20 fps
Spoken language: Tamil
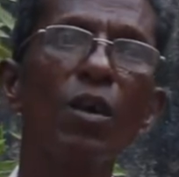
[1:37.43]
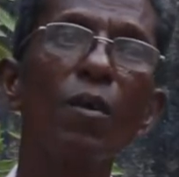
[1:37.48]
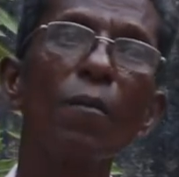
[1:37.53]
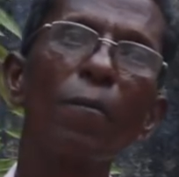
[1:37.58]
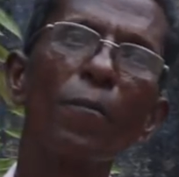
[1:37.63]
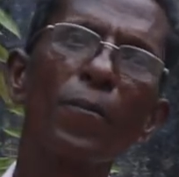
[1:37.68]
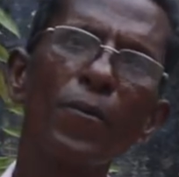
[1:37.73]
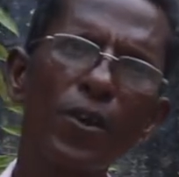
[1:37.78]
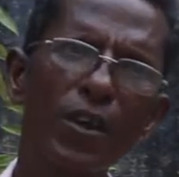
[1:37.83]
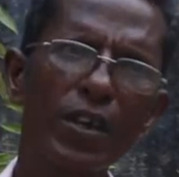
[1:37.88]

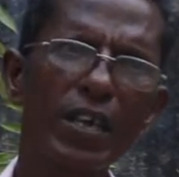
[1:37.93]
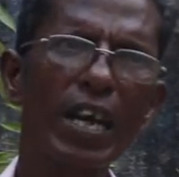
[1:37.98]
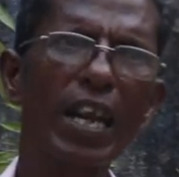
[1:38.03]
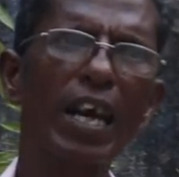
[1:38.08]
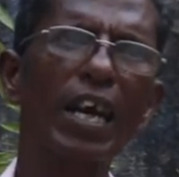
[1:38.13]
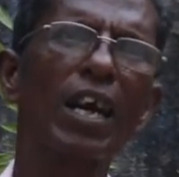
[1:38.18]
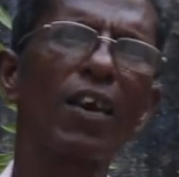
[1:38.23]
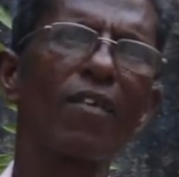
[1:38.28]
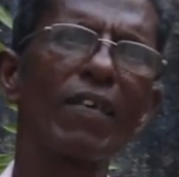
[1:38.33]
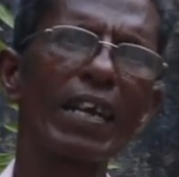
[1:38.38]

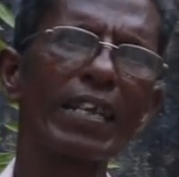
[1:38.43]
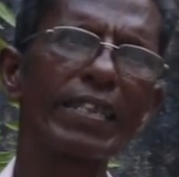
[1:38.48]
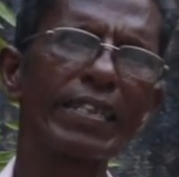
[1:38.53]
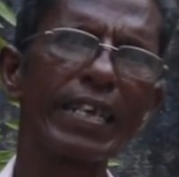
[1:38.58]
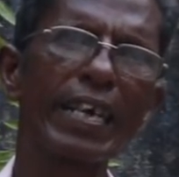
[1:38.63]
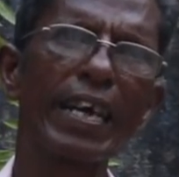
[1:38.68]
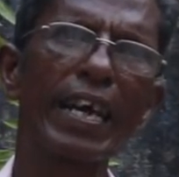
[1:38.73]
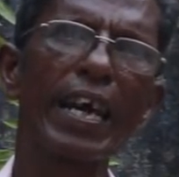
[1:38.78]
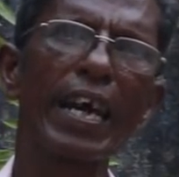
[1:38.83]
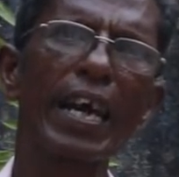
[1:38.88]
புழுக்களாக
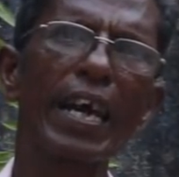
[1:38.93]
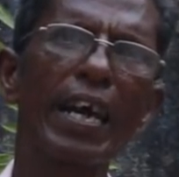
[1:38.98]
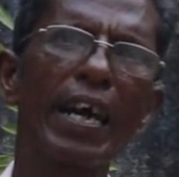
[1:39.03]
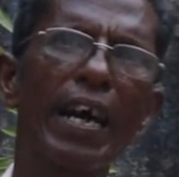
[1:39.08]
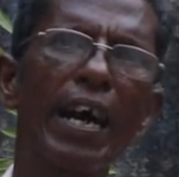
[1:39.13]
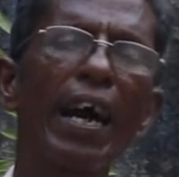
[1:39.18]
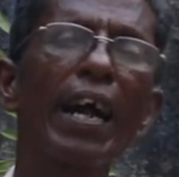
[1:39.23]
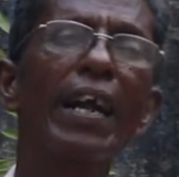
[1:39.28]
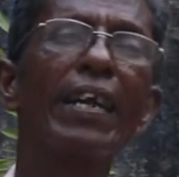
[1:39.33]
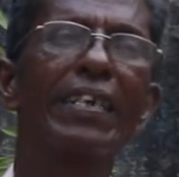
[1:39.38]
வளர்ந்து
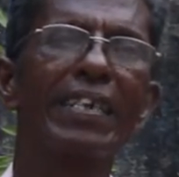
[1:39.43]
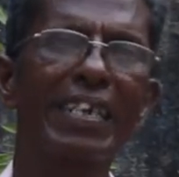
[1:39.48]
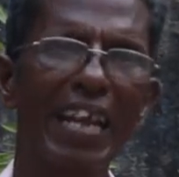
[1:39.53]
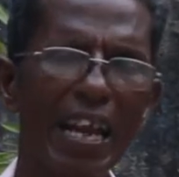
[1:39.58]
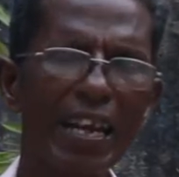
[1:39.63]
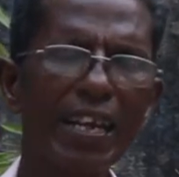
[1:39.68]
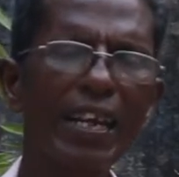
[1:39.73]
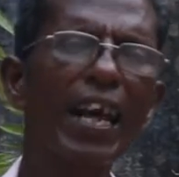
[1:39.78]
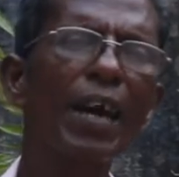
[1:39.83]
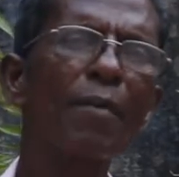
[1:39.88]

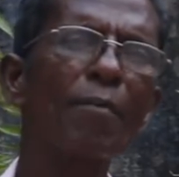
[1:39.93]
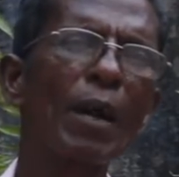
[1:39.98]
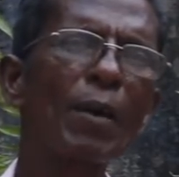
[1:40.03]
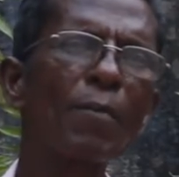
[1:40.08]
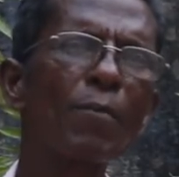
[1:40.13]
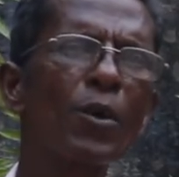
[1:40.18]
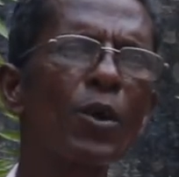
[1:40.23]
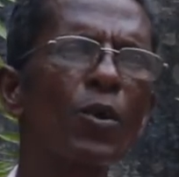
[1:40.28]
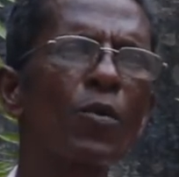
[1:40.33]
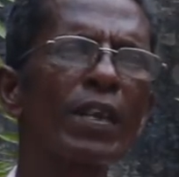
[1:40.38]
நல்ல
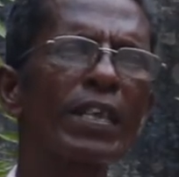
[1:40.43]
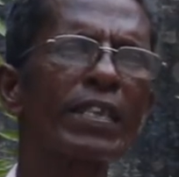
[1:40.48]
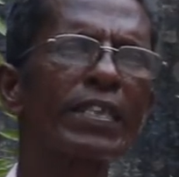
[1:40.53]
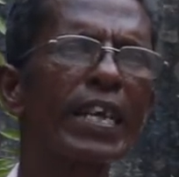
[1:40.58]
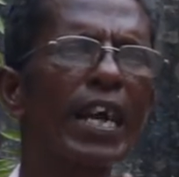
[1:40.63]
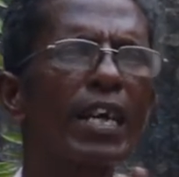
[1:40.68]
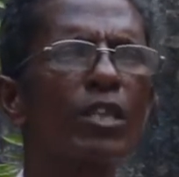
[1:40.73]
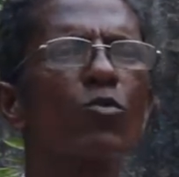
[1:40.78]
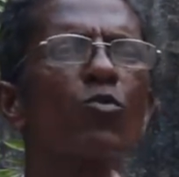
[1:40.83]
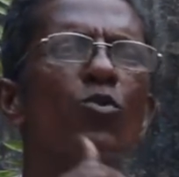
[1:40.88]
மண்புழு
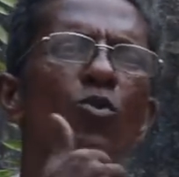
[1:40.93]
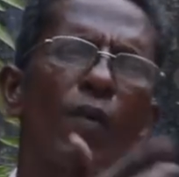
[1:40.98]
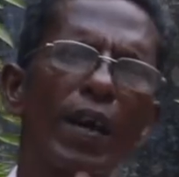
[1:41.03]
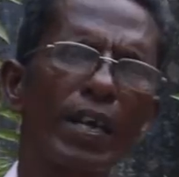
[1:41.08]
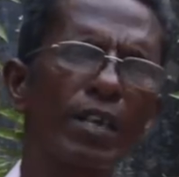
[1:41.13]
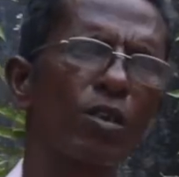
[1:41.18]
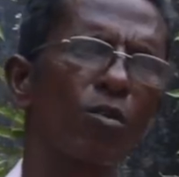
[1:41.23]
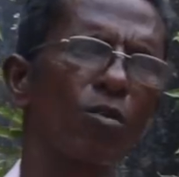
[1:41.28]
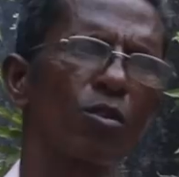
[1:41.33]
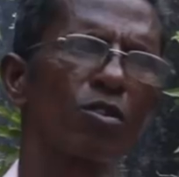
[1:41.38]
உரத்தையே அது
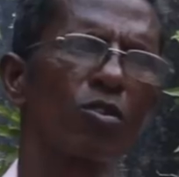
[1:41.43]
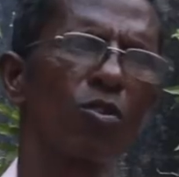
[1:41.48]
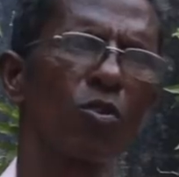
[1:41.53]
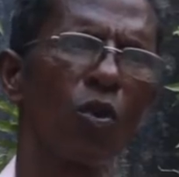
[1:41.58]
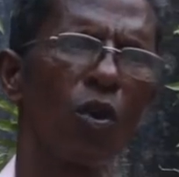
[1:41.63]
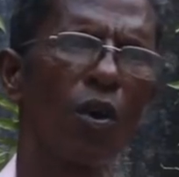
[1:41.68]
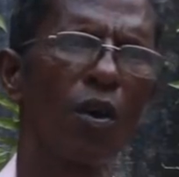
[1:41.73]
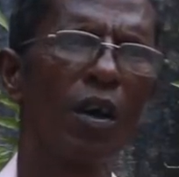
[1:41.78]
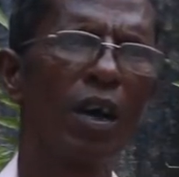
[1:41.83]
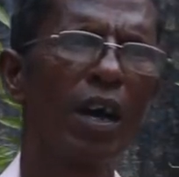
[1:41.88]
உருவாக்கி
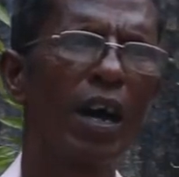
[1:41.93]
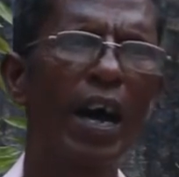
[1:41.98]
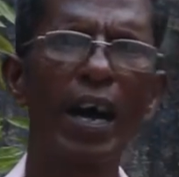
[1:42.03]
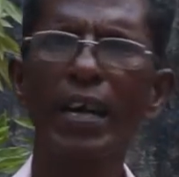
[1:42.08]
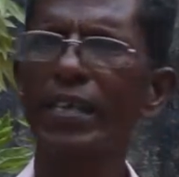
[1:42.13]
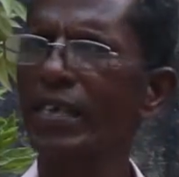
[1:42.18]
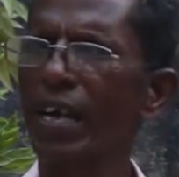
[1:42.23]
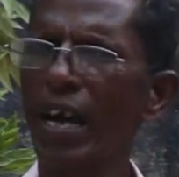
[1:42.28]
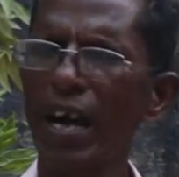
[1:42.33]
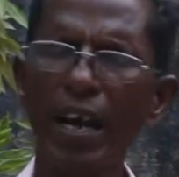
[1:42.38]
கொடுத்துரும்
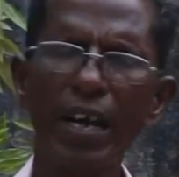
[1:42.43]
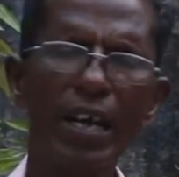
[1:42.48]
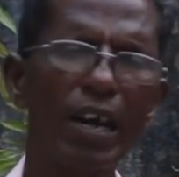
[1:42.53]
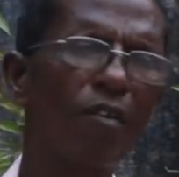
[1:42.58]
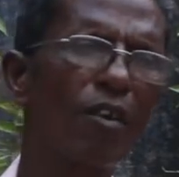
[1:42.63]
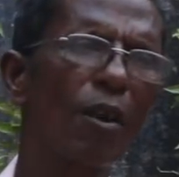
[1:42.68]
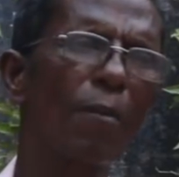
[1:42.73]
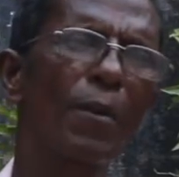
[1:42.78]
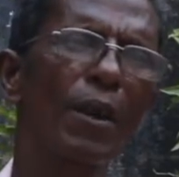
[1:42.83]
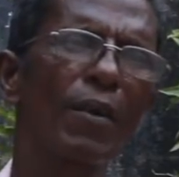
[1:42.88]
அதுக்காக
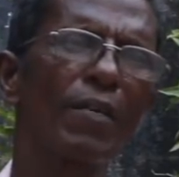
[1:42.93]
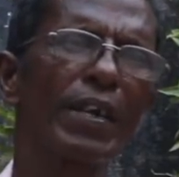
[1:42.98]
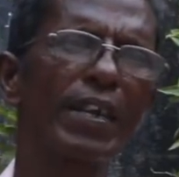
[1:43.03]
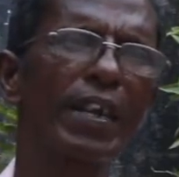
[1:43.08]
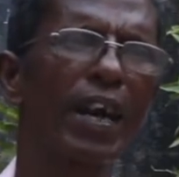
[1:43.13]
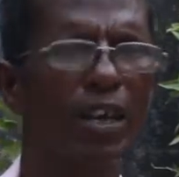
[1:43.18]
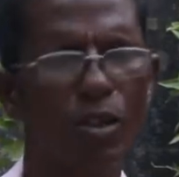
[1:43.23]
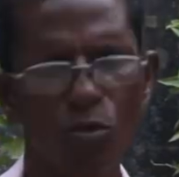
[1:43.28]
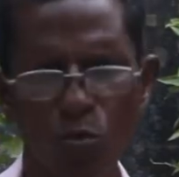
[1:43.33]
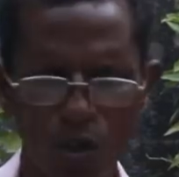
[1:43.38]
கவலைப்பட
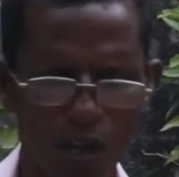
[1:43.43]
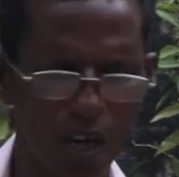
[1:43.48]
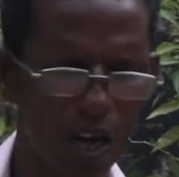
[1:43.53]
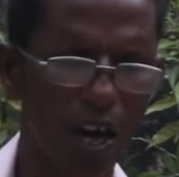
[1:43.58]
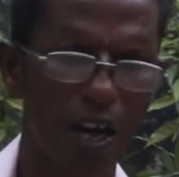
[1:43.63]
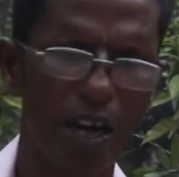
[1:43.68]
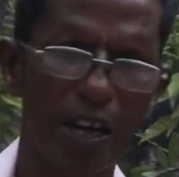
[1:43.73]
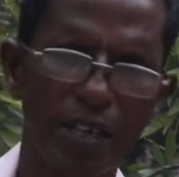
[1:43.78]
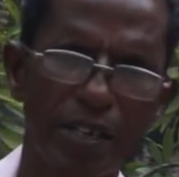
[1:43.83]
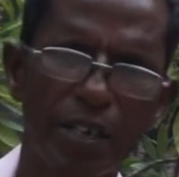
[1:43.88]
வேண்டாம் அது
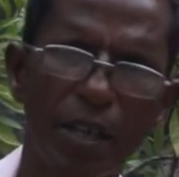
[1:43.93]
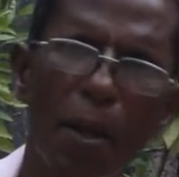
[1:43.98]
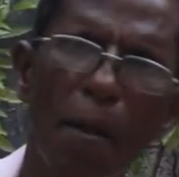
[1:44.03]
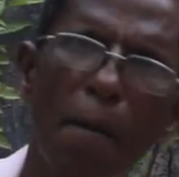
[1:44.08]
ஒன்றும் ஆகாது